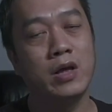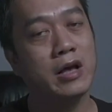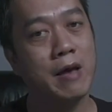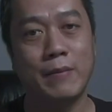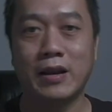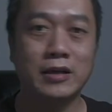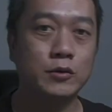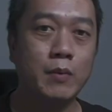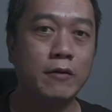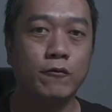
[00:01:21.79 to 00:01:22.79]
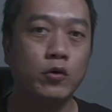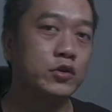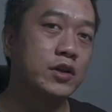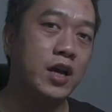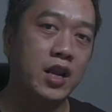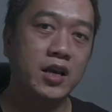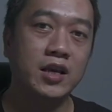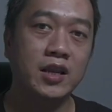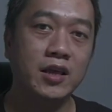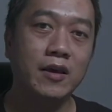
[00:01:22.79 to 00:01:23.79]
kamera smartphone sekarang
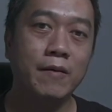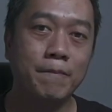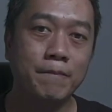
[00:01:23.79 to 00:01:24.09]
ini